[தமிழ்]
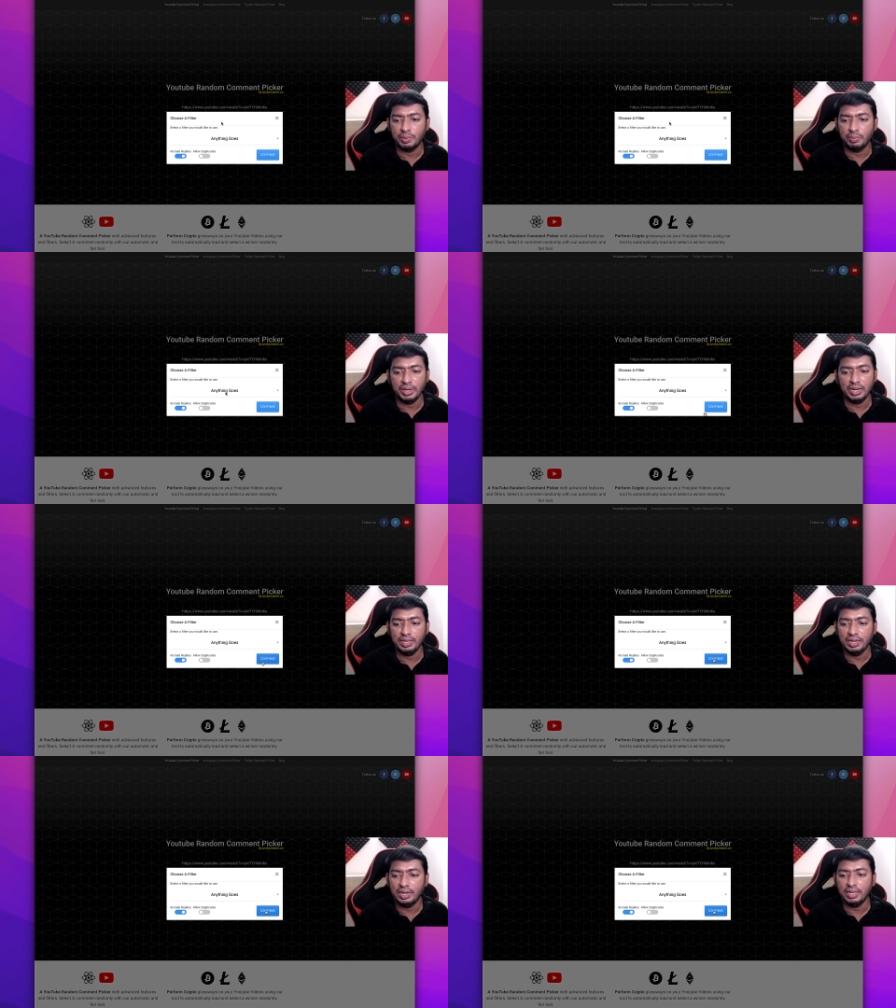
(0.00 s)

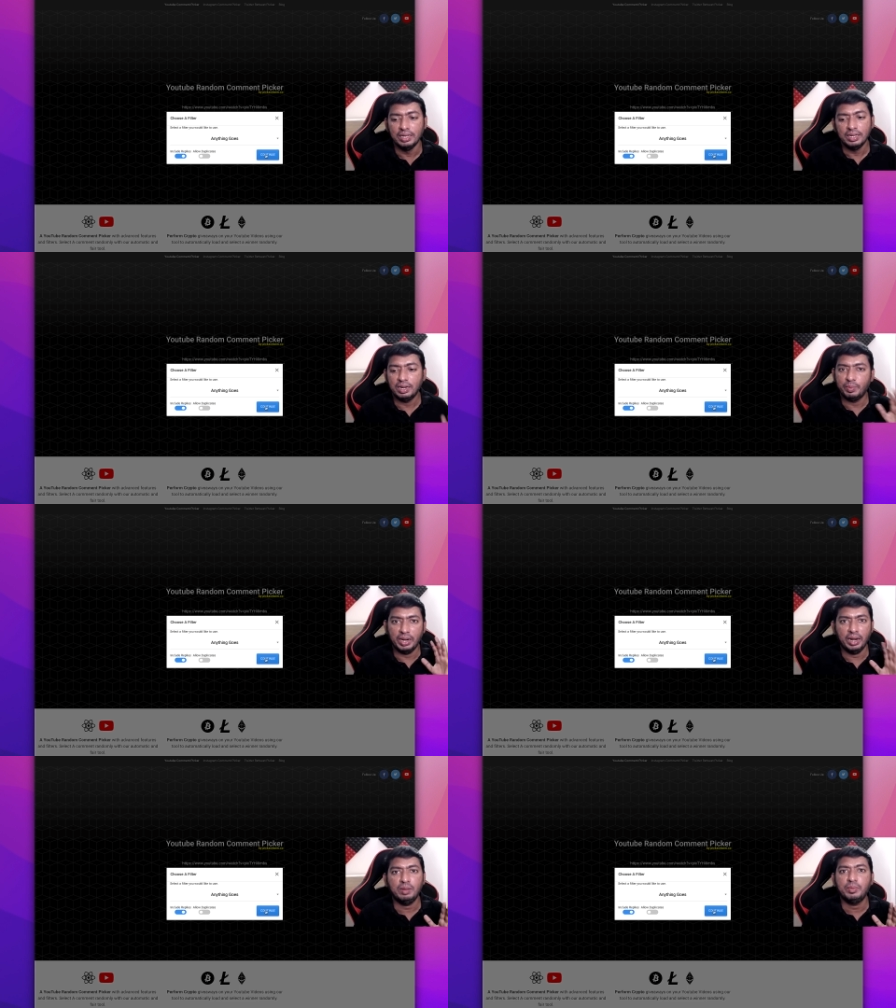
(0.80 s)
அப்படியெல்லாம் இல்லை நம்ம
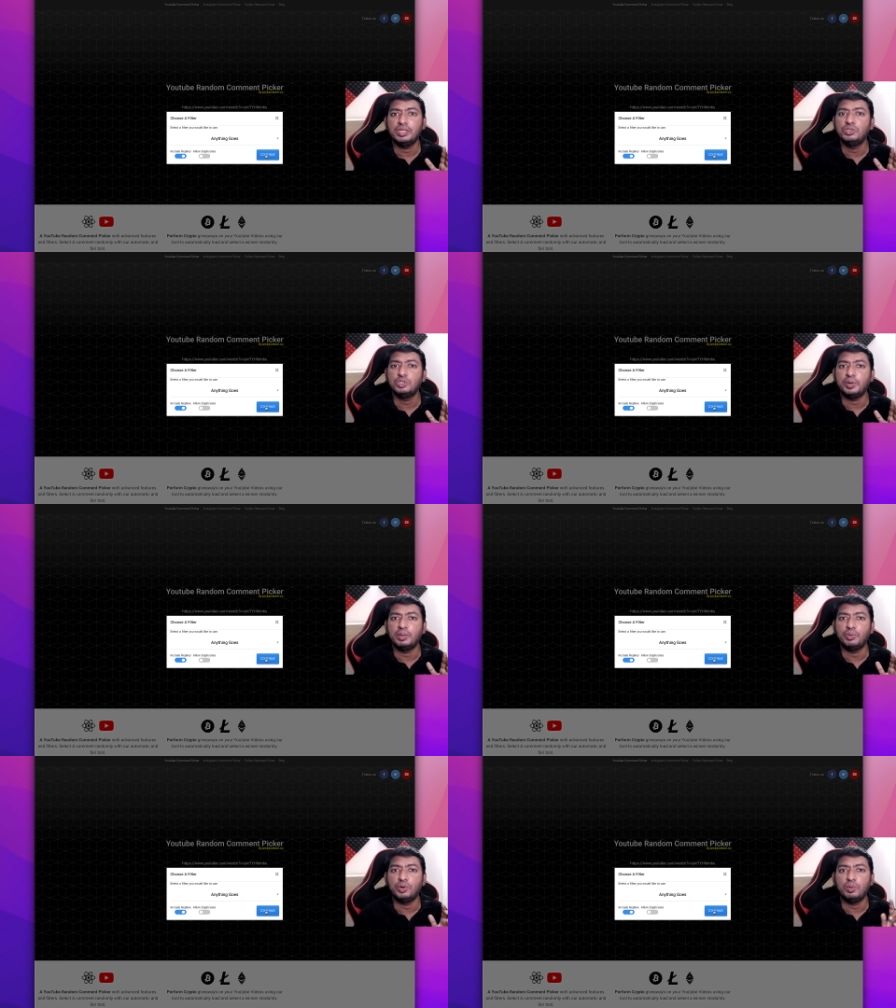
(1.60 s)
ரேண்டமாக தான் சூஸ்
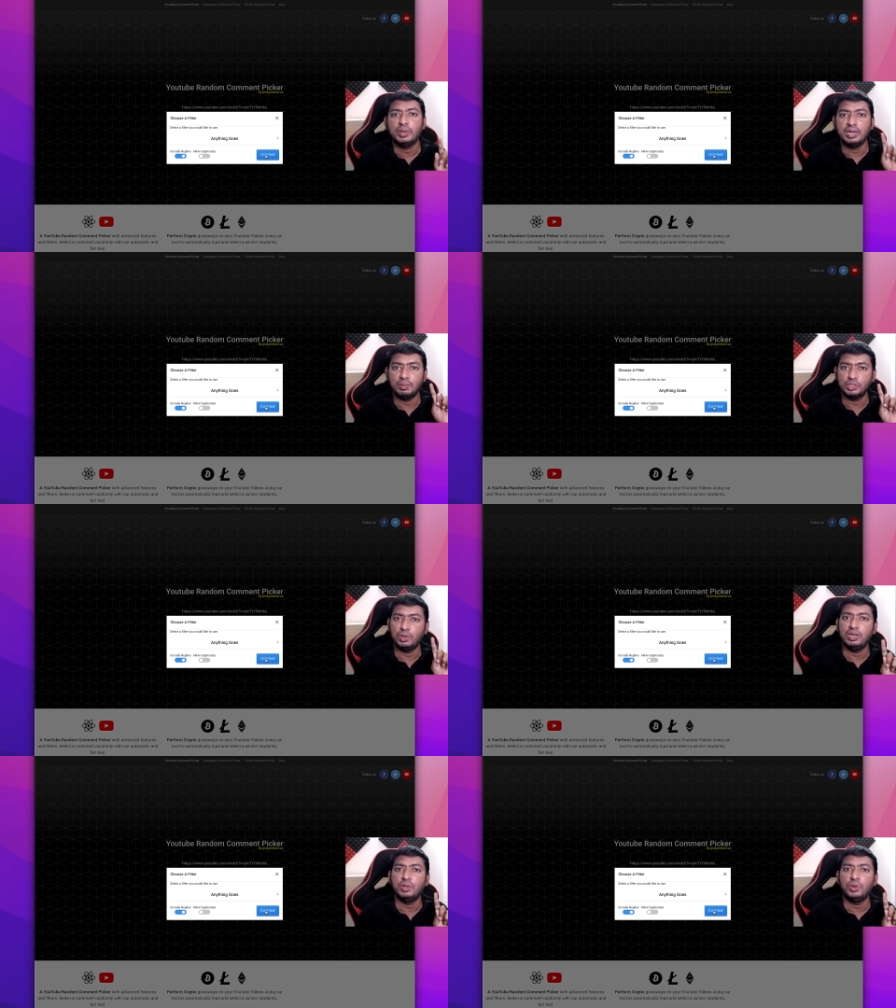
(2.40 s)
பண்ண போகிறோம் பட் நம்ம
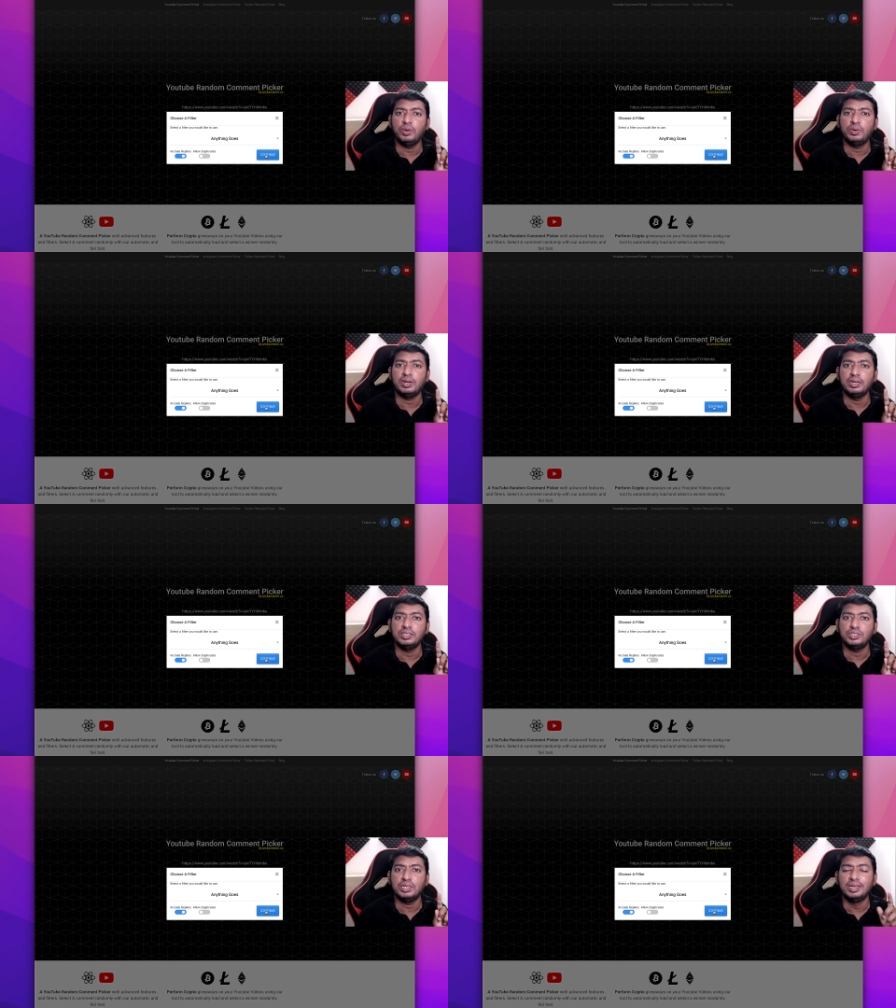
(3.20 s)
சொல்லியிருந்த ஒரே ஒரு
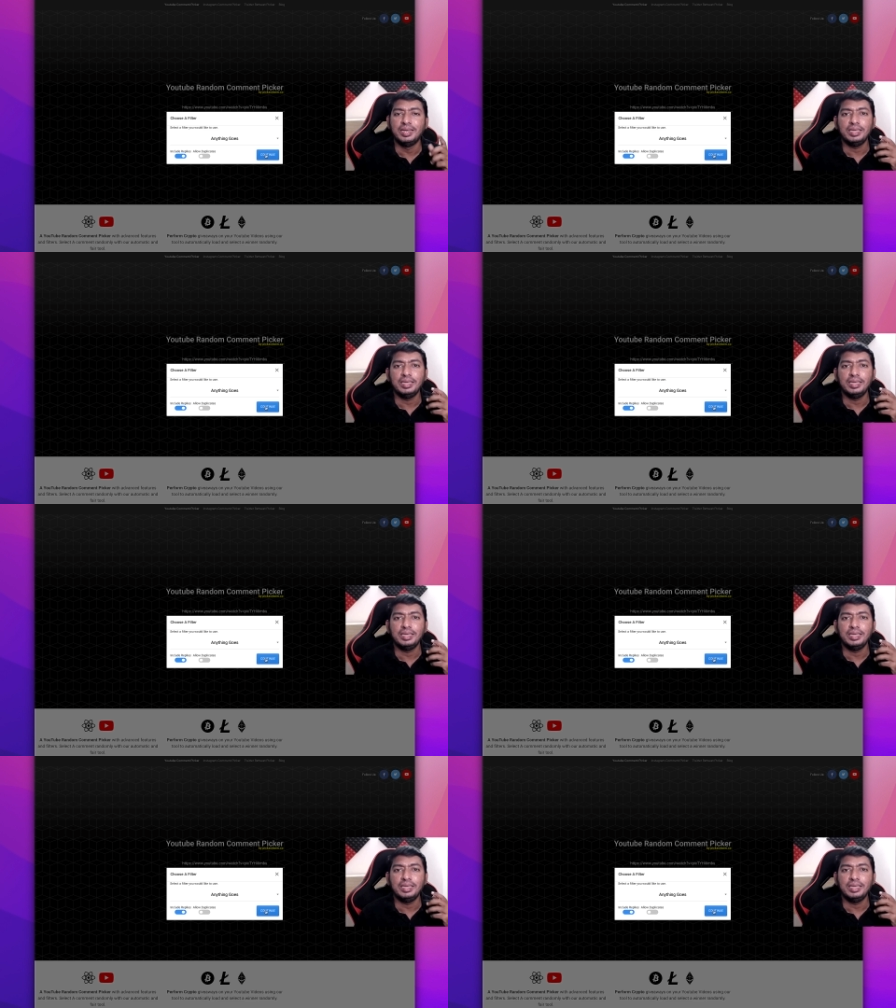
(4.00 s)
கண்டிஷன்